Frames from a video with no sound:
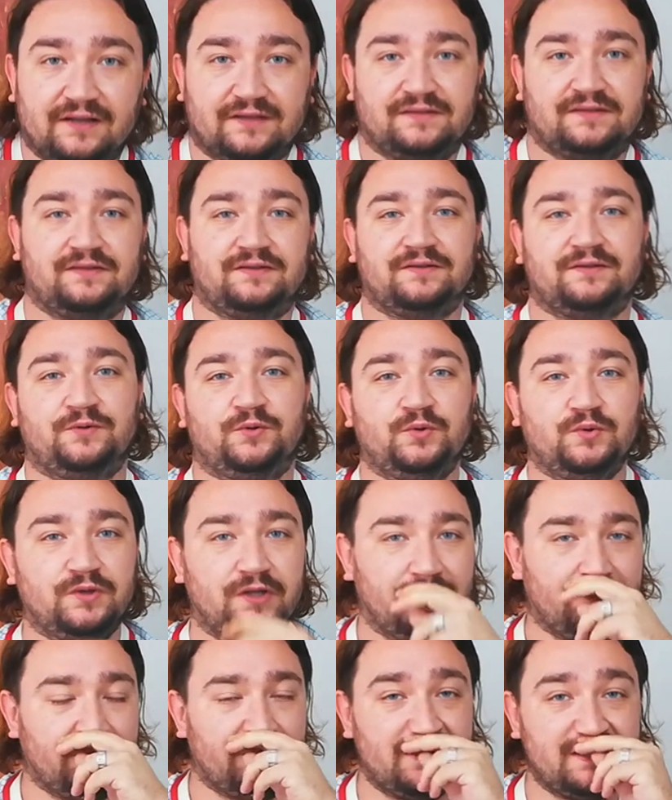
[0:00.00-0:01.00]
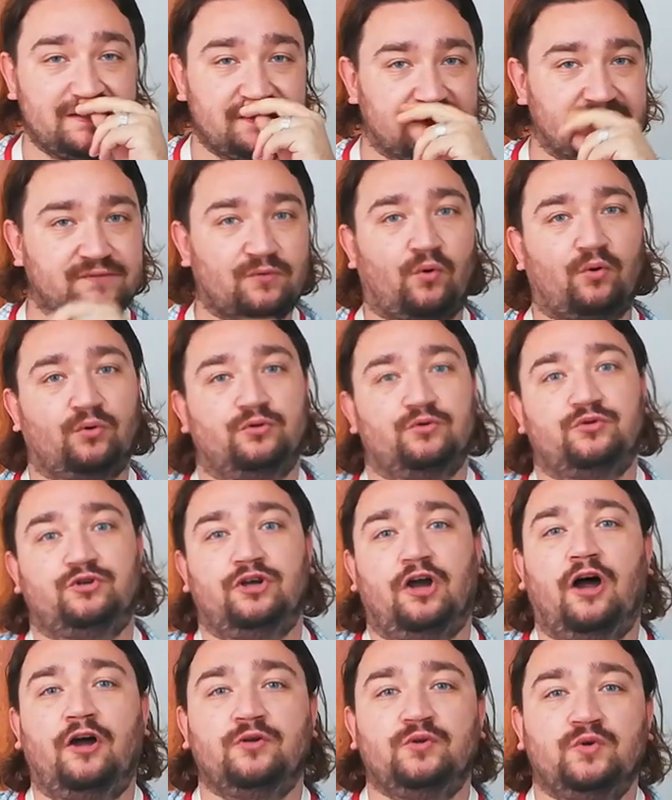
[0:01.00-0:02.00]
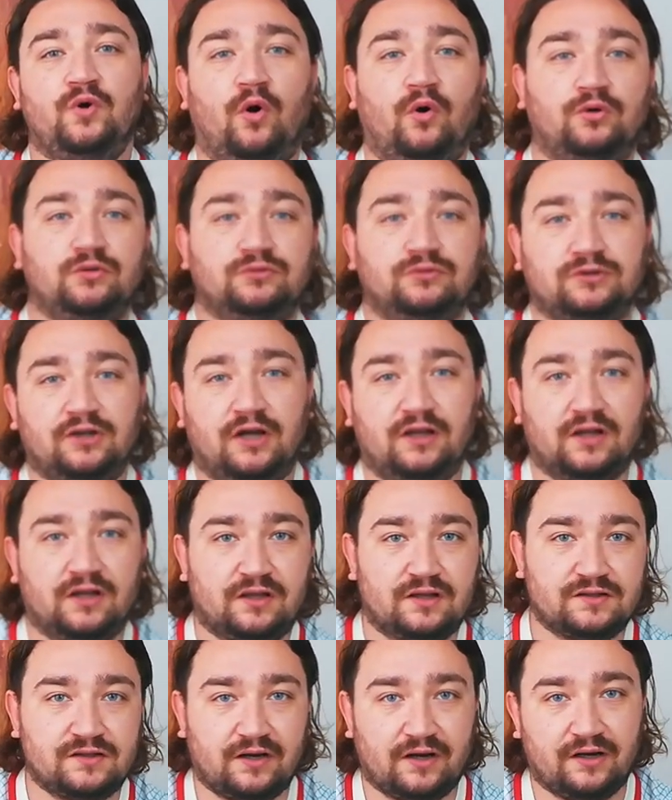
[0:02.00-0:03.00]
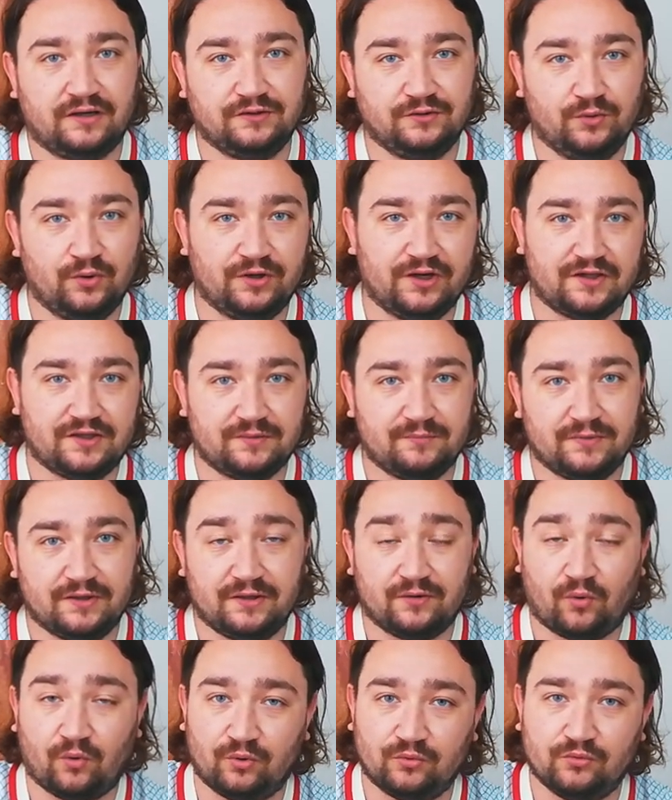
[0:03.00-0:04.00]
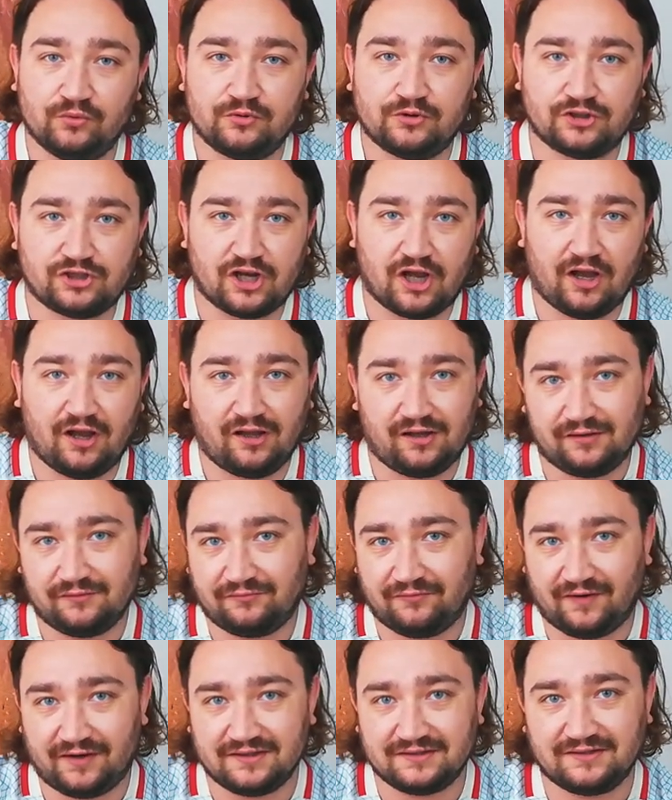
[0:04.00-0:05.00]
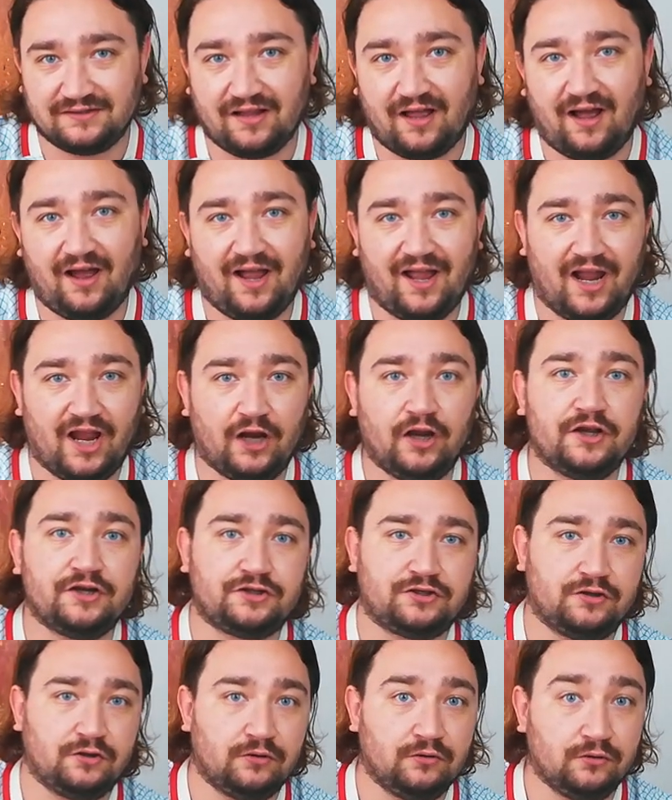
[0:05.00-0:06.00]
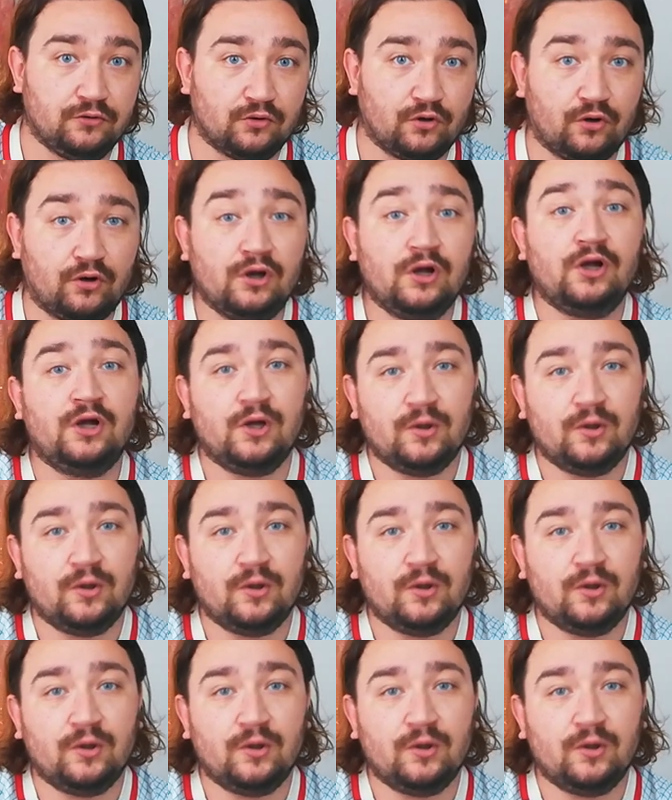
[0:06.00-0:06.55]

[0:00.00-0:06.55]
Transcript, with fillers: Evet, gündemimiz oldukça yoğun. Galatasaray yönetimi oldukça fazla eleştiriliyor.